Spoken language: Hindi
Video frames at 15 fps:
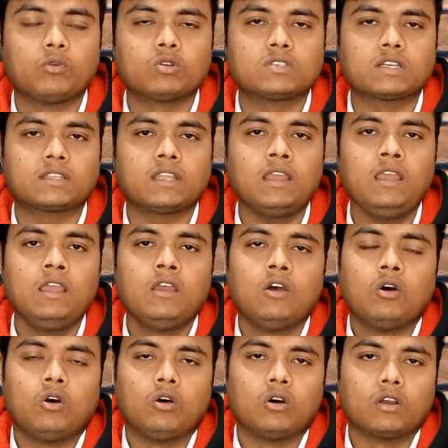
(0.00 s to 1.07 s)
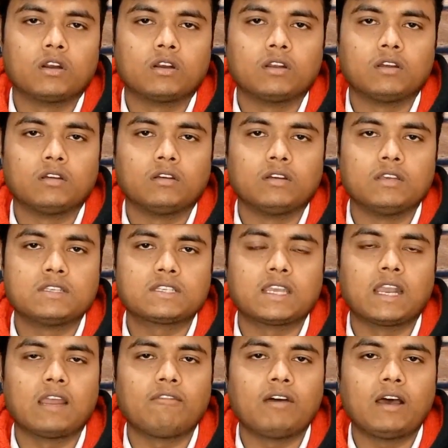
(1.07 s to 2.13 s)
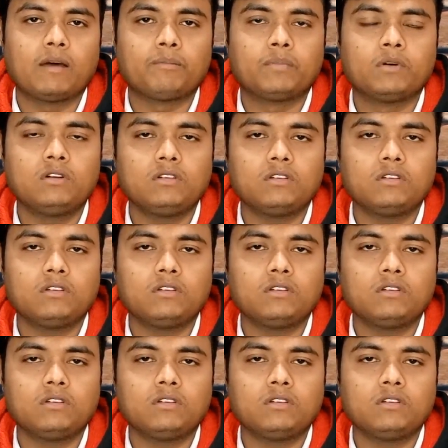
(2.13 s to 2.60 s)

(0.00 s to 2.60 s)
बोल सकते हैं और इसके अलावा आप